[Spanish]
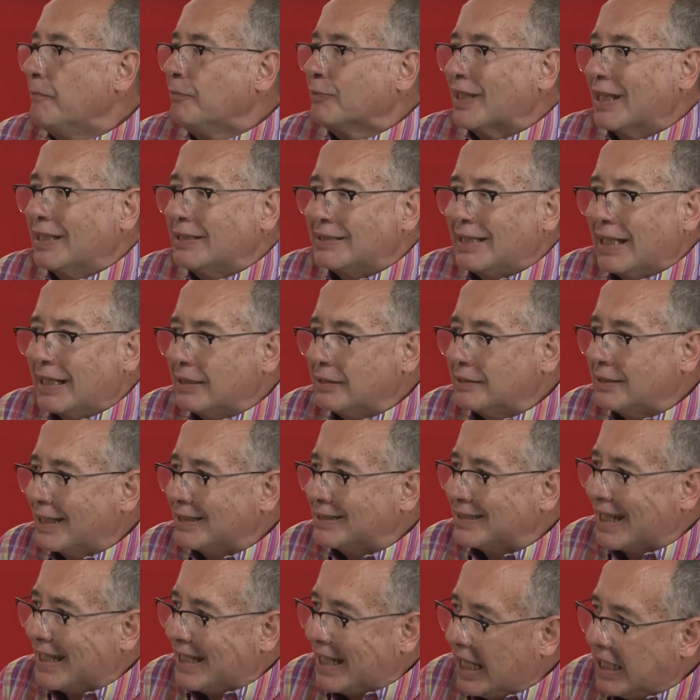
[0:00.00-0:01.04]
de
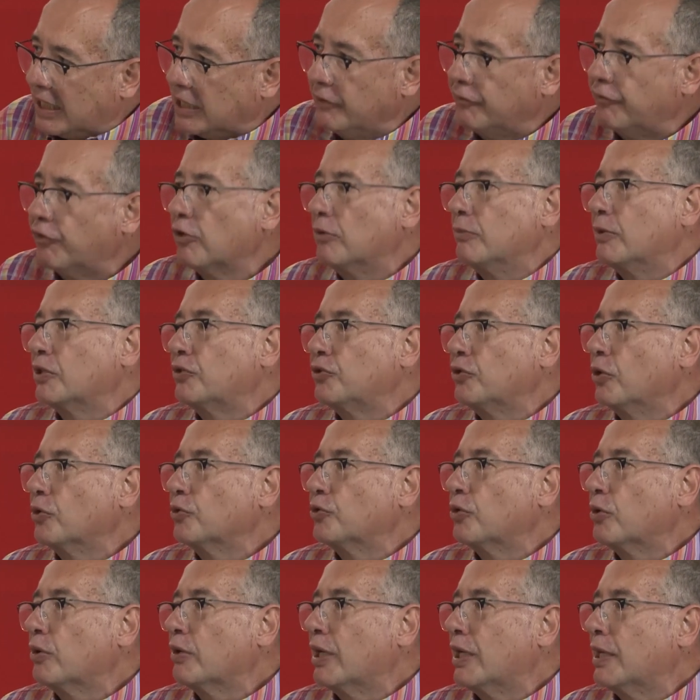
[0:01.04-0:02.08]
tener información
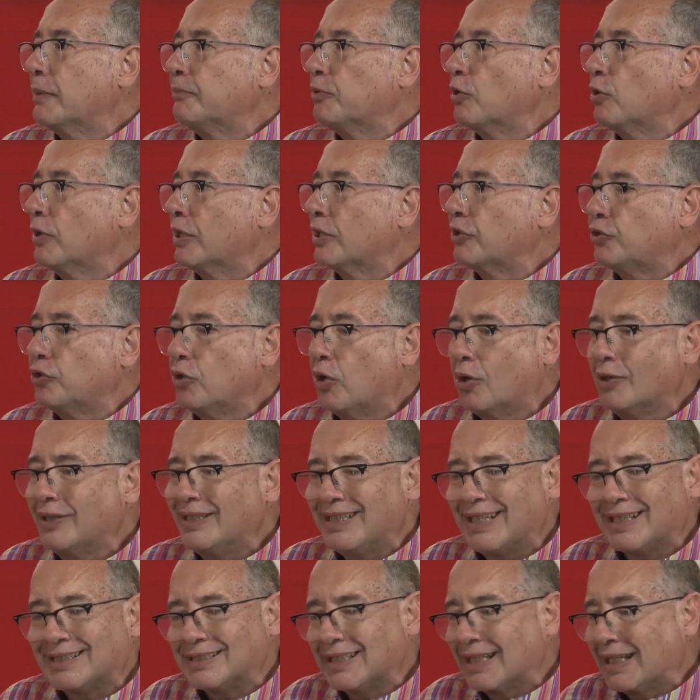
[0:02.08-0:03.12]
sobre de la población y
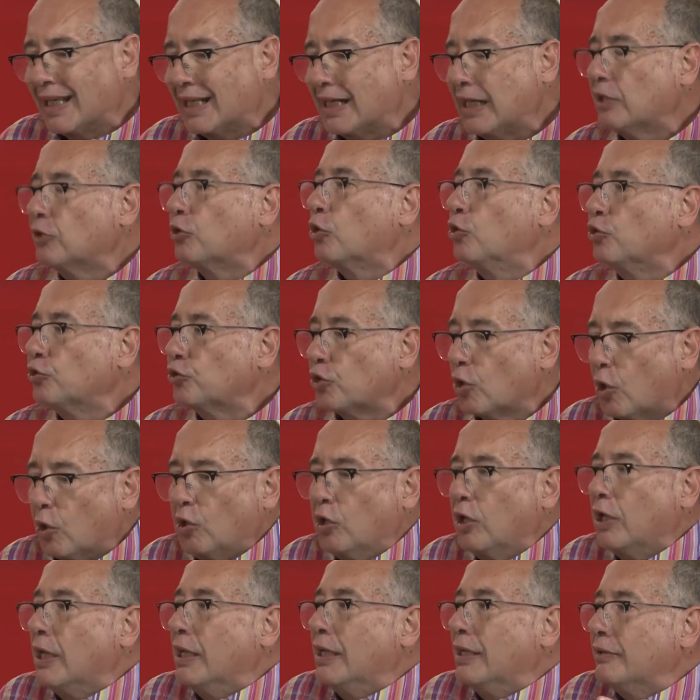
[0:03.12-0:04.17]
de tener el
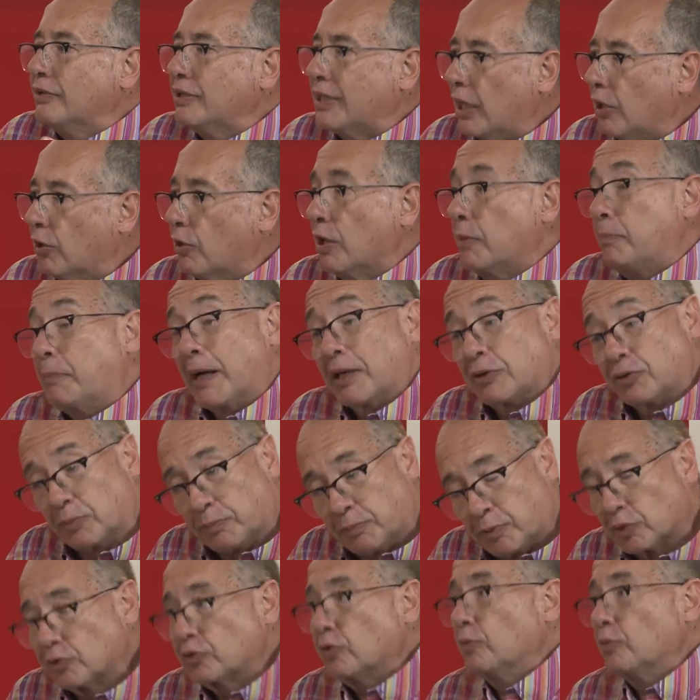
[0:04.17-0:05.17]
control de los espacios, por